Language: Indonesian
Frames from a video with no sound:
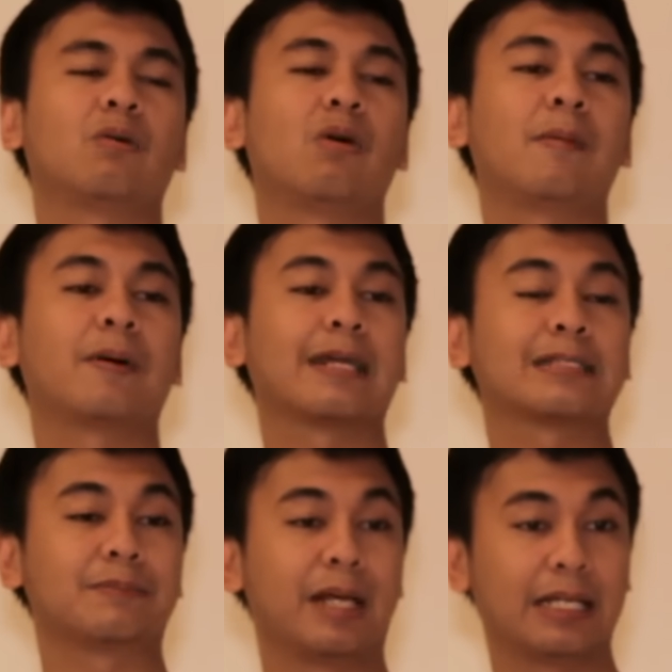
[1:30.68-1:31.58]
gue nggak pakai
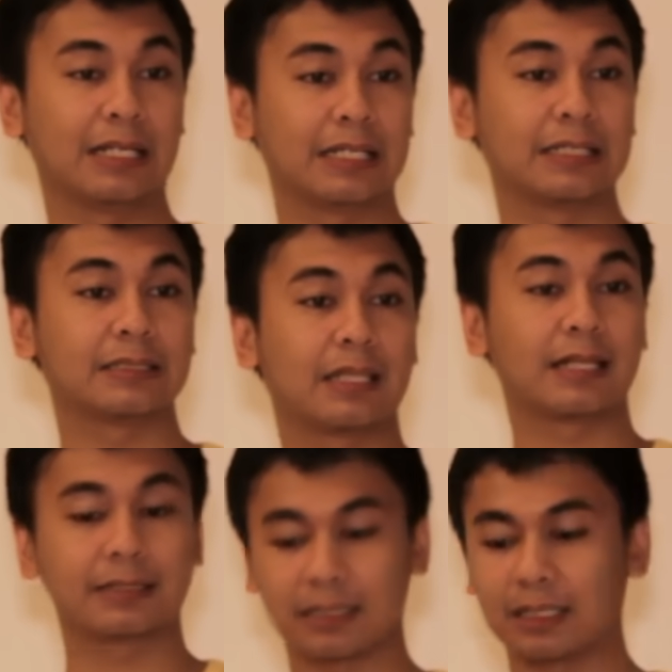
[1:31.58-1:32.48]
smiley, nanti
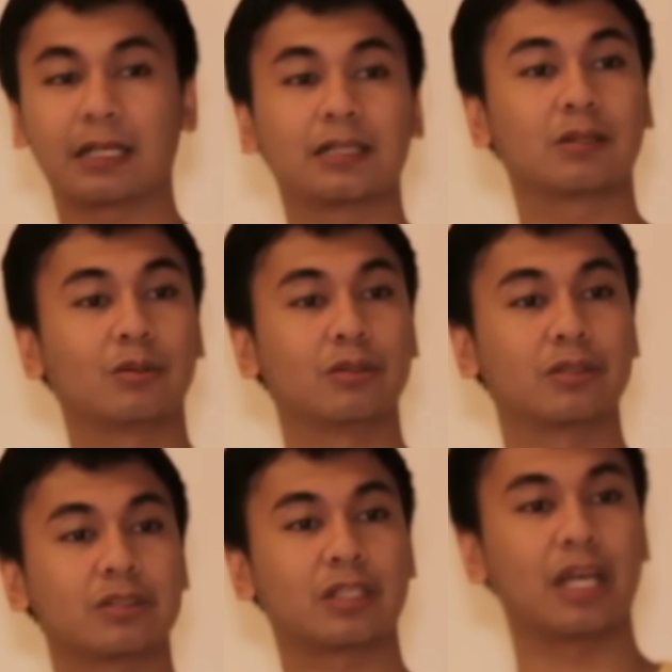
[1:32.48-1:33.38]
kesannya
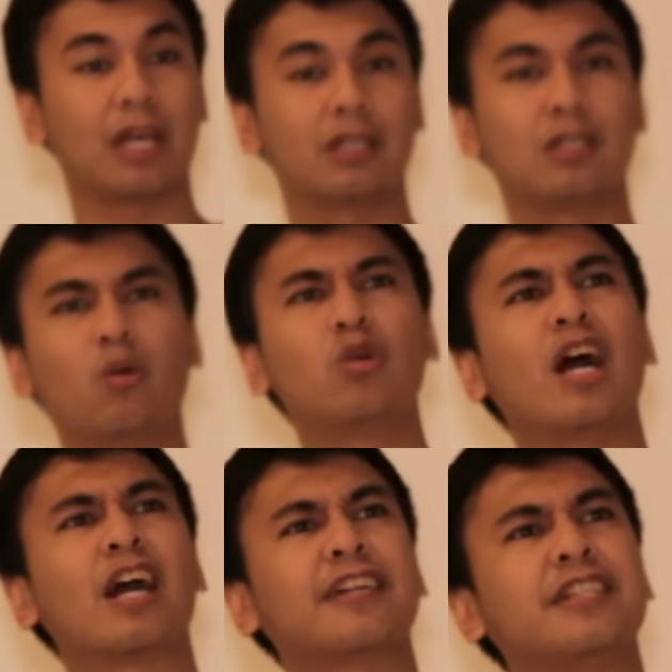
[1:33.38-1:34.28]
ketus kayak ya
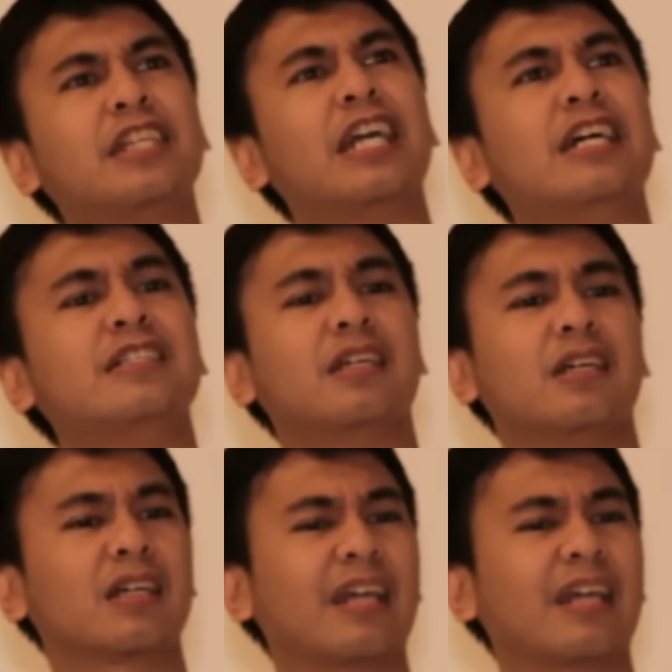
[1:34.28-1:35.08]
udah kesini aja